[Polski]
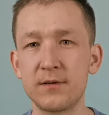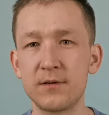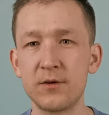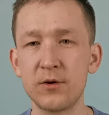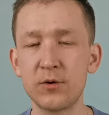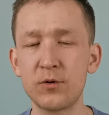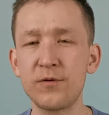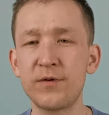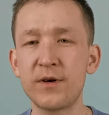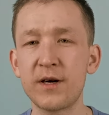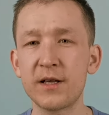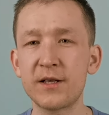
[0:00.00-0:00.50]

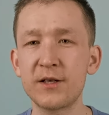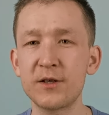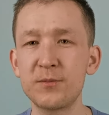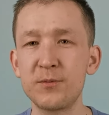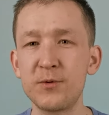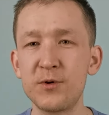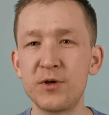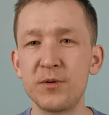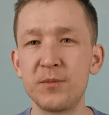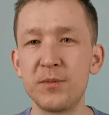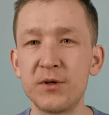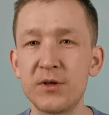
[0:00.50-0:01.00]
Lodówka też
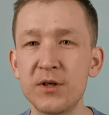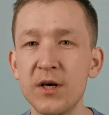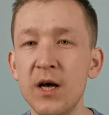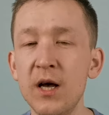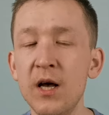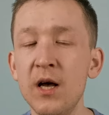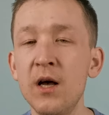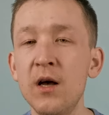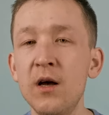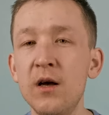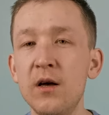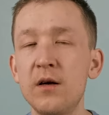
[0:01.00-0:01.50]
musi być.
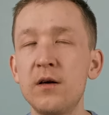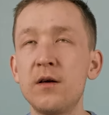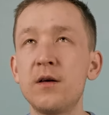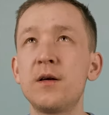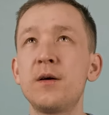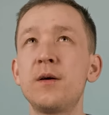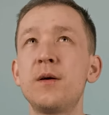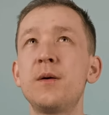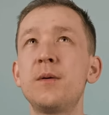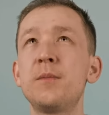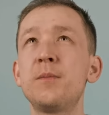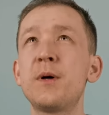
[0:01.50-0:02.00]

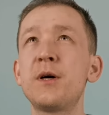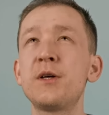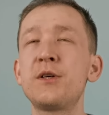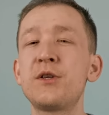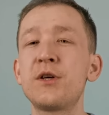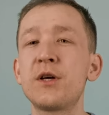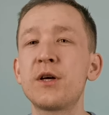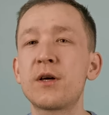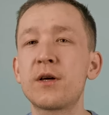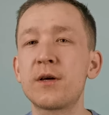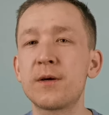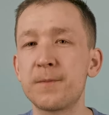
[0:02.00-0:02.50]

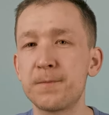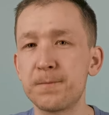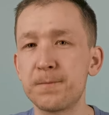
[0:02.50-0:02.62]
Macie